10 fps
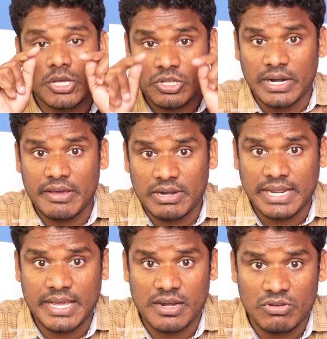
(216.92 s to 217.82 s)
ఎందుకు డైవర్ట్
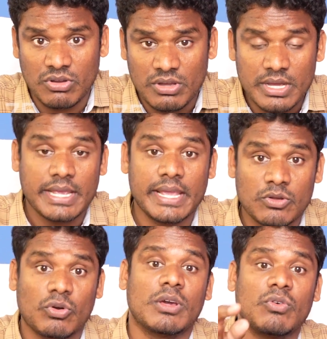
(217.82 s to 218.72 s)
అయ్యారు ఈయన
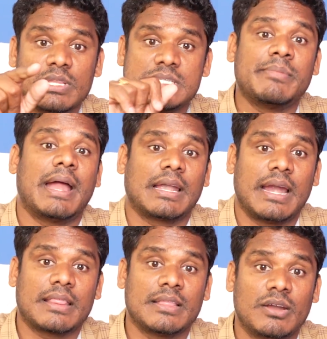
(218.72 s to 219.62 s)
కులం గురించే
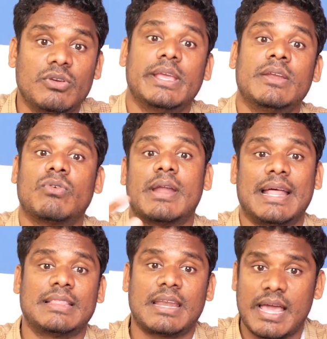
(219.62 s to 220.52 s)
మాట్లాడుతున్నాడు ఈయన కూడా
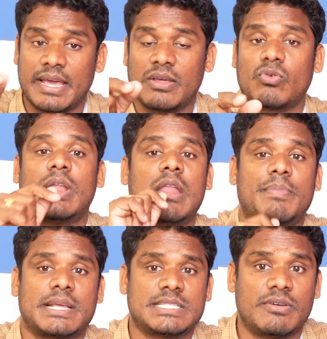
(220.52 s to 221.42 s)
అందరిలాగానే కులాల
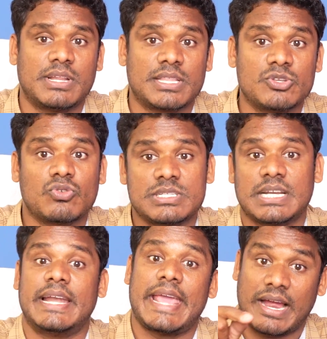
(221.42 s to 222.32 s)
ప్రస్తావన
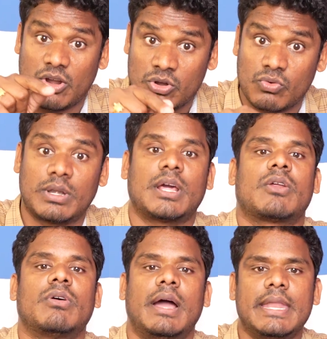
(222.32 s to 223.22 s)
తీసుకొచ్చాడని ఎక్కడ
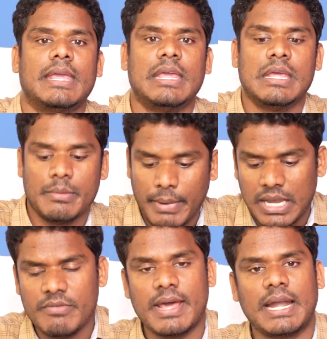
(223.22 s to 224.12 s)
అనుకుంటారో అని
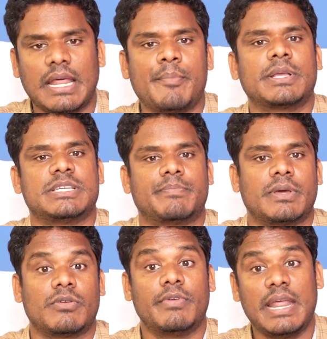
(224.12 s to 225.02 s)
మళ్ళీ వేరే టాపిక్
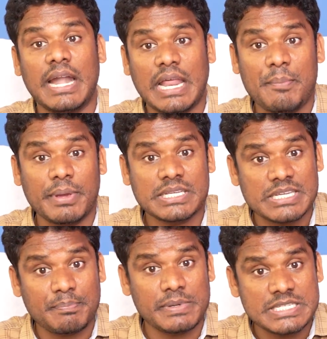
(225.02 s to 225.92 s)
చెప్పారు వేరే టాపిక్
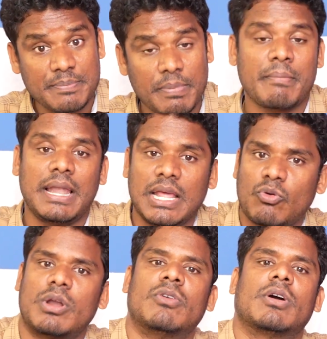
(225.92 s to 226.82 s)
చెప్పి చెప్పి మళ్ళీ
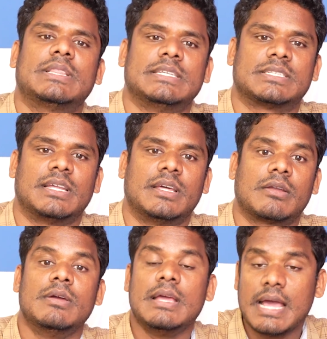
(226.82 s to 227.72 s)
కులంలోకి
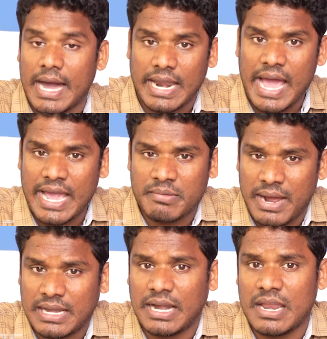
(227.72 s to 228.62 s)
తీసుకెళ్లారు అలా ఆయన
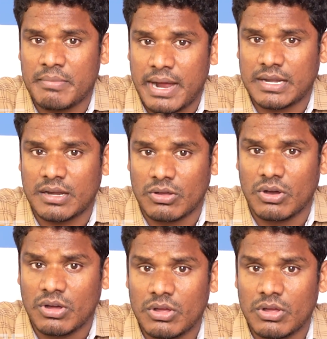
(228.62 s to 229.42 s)
మాట్లాడిన మాటల్లో